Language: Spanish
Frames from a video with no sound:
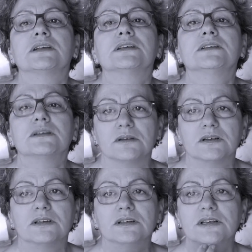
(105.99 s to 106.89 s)
¿eh? si,
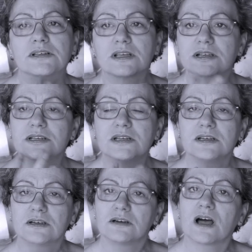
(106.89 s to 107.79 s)
está así,
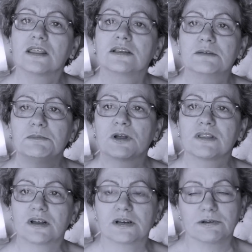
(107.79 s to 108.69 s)
ah, si miro
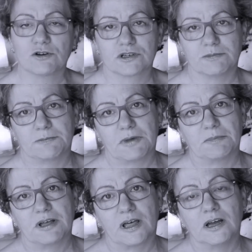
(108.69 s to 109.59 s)
hacia arriba no se ve
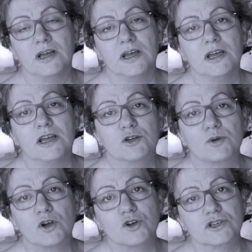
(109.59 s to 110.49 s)
papada.
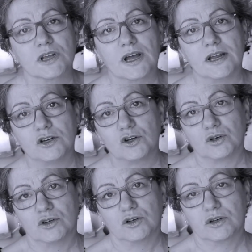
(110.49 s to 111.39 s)
Eso aconsejan
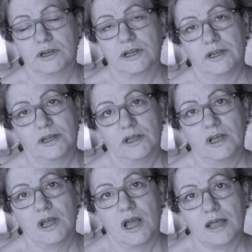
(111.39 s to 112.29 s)
los lo que
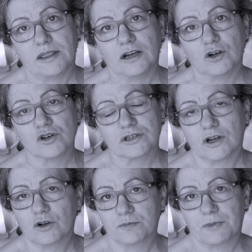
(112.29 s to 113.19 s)
dan
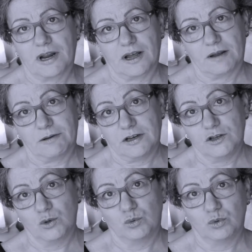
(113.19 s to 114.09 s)
consejos para grabar
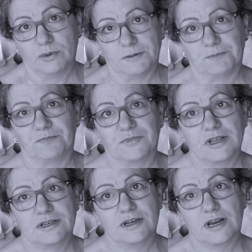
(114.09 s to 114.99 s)
en YouTube,
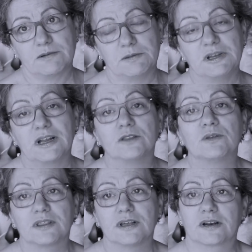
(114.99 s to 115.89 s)
que se graben
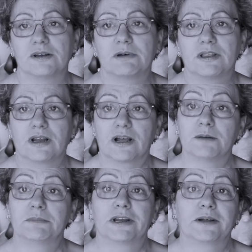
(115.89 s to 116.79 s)
mirando hacia arriba de la
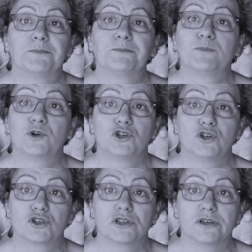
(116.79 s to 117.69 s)
cámara, Por pues yo
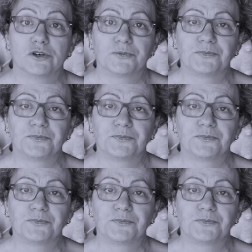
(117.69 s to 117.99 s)
lo sigo.